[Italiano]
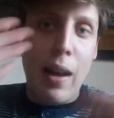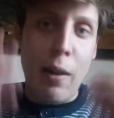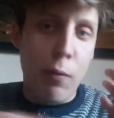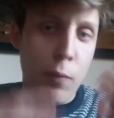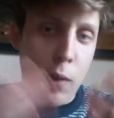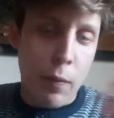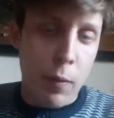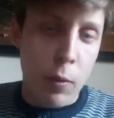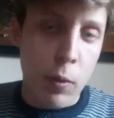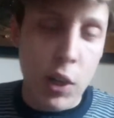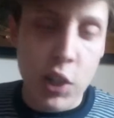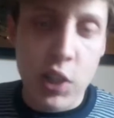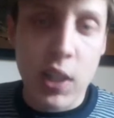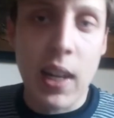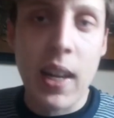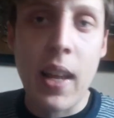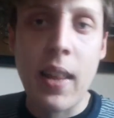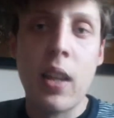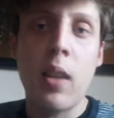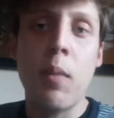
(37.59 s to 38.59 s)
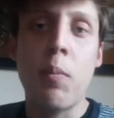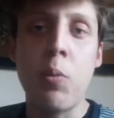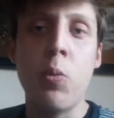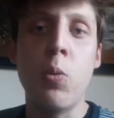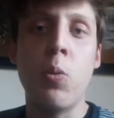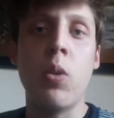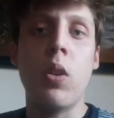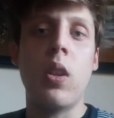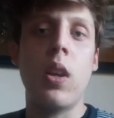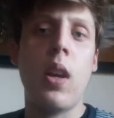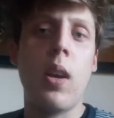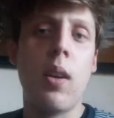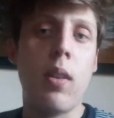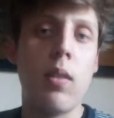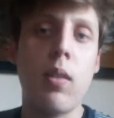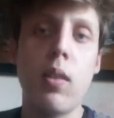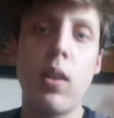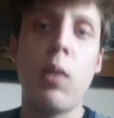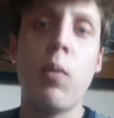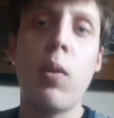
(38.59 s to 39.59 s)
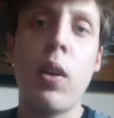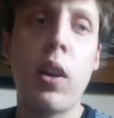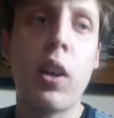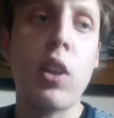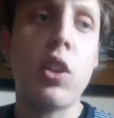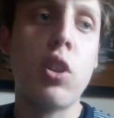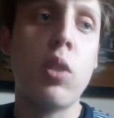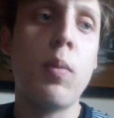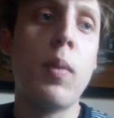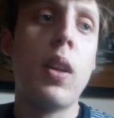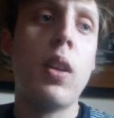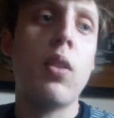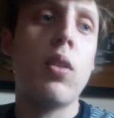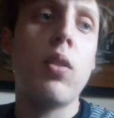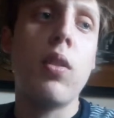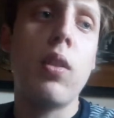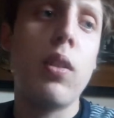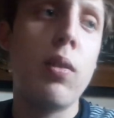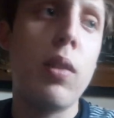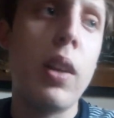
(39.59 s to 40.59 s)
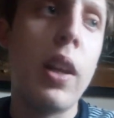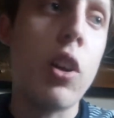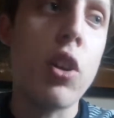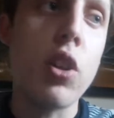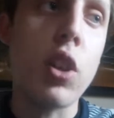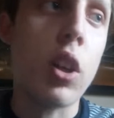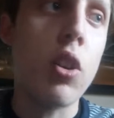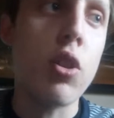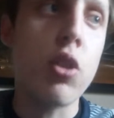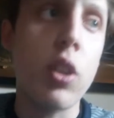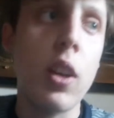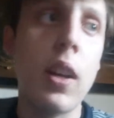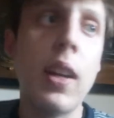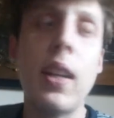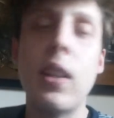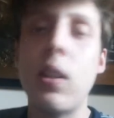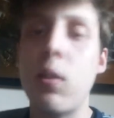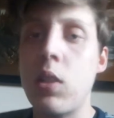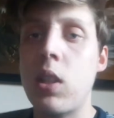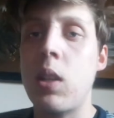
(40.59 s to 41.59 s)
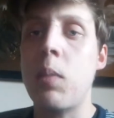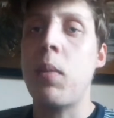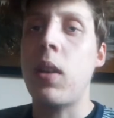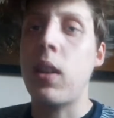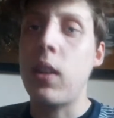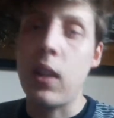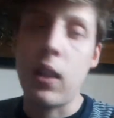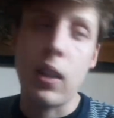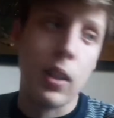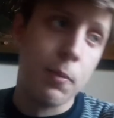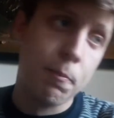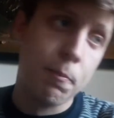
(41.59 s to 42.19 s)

a fare una scaletta di punti di quelle che secondo me le cose che non sono andate in questa partita.